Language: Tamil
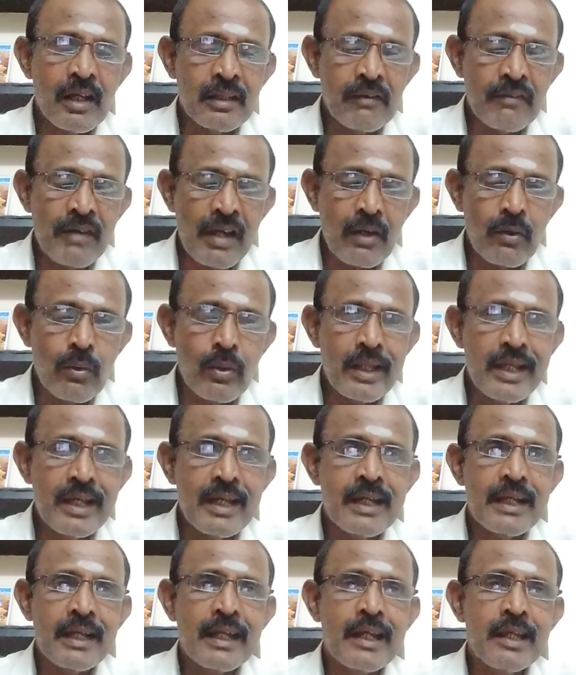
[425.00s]
அந்த வரக்கூடிய
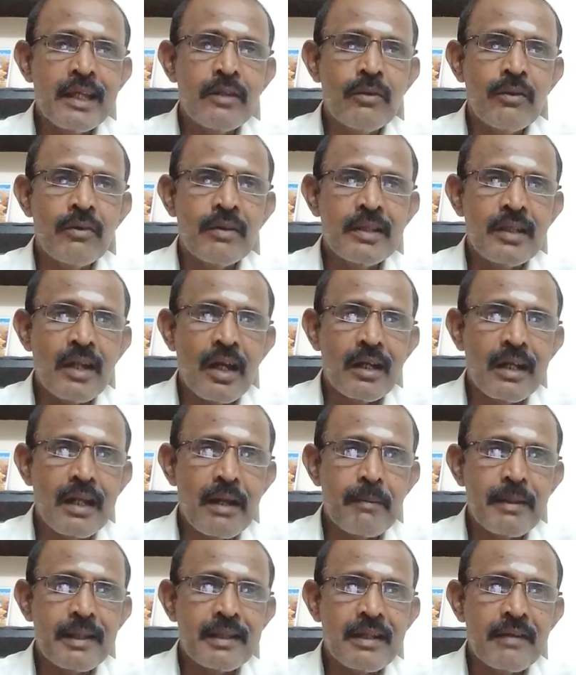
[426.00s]
கேதுவுக்கு வந்து
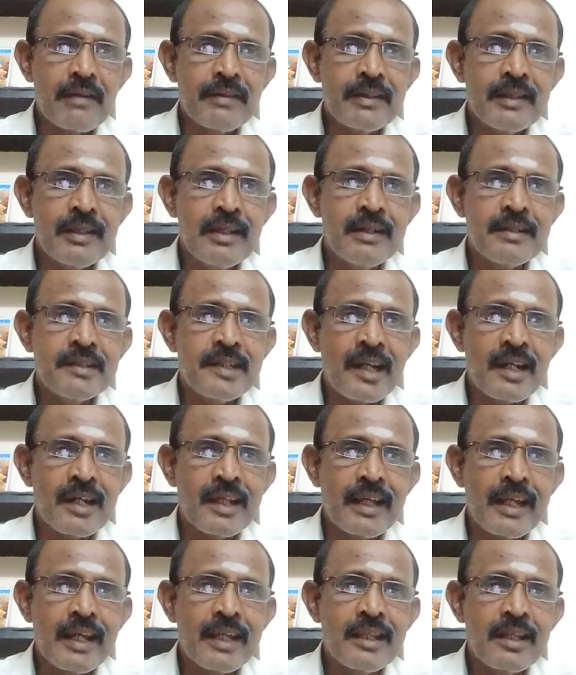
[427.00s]
ரெண்டாம் இடத்துல வந்து ஜனன
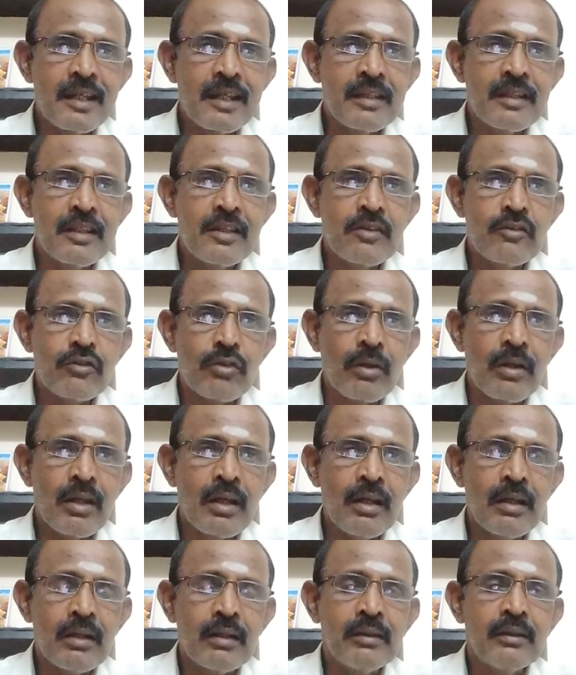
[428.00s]
கேது இருந்ததுன்னு
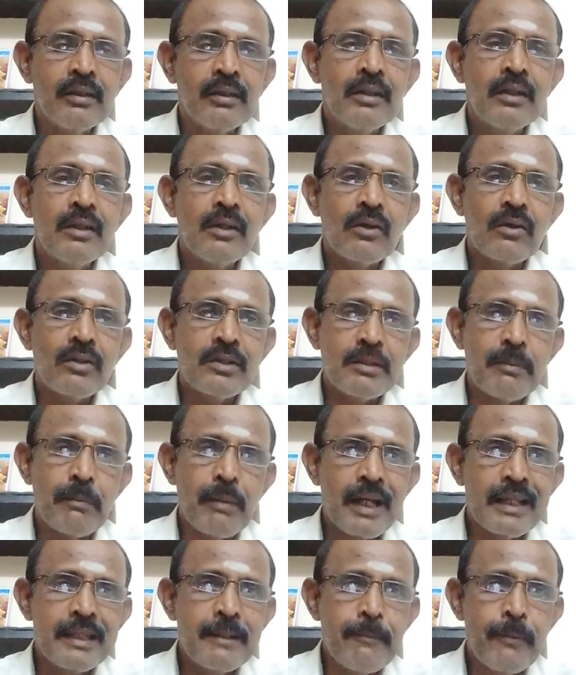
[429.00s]
சொன்னால் கொஞ்சம்
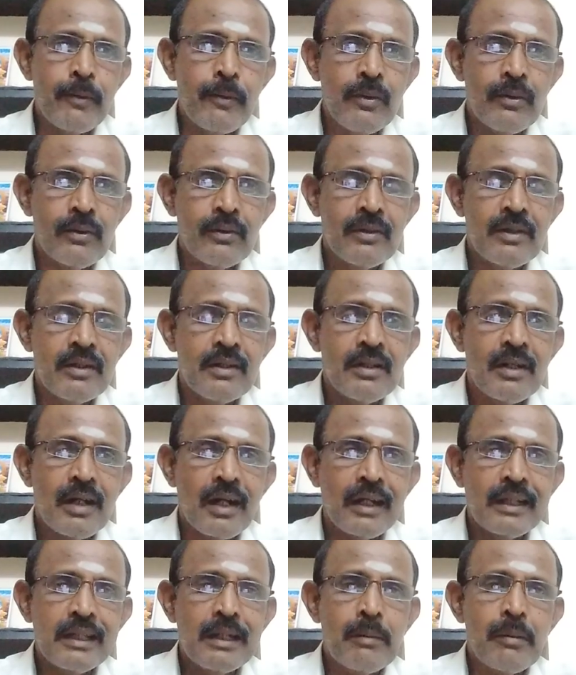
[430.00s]
பாதிப்பு
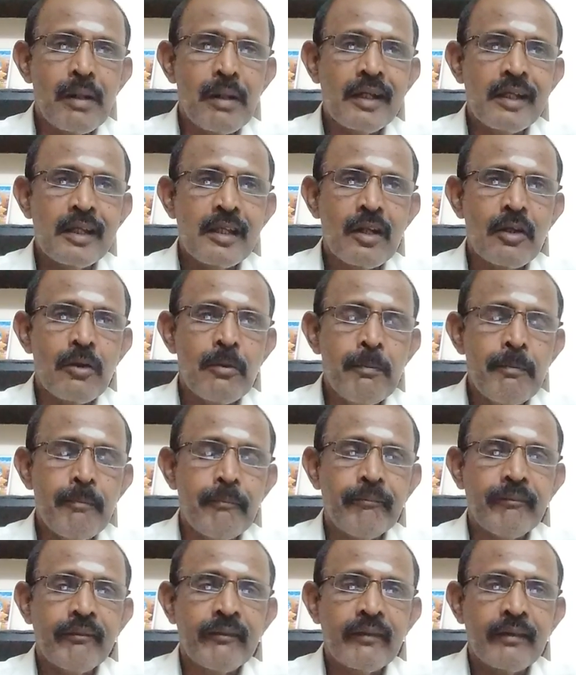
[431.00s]
அதிகமாக இருக்கும்
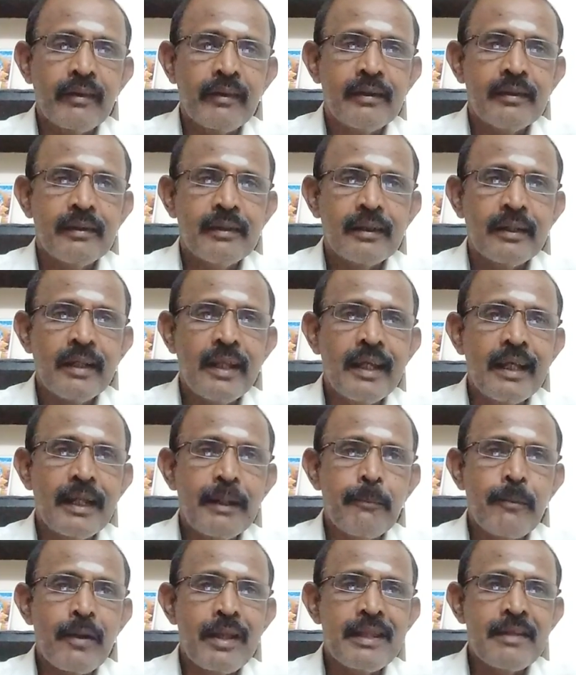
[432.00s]

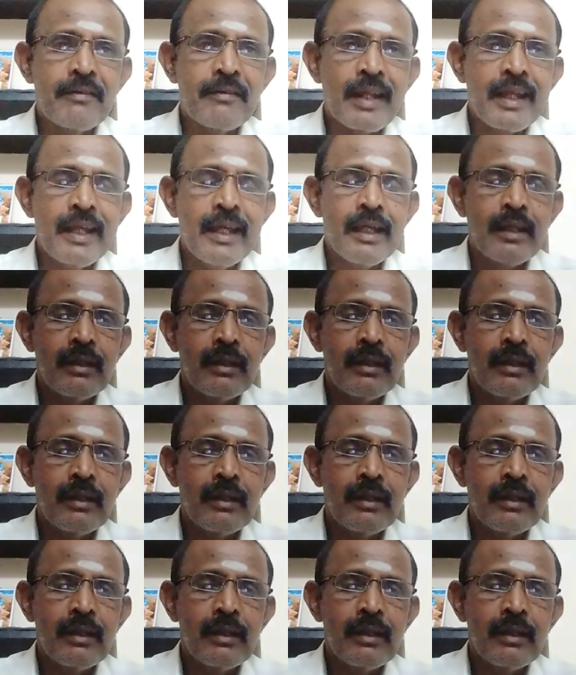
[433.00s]
நீங்கள் முடிந்தவரை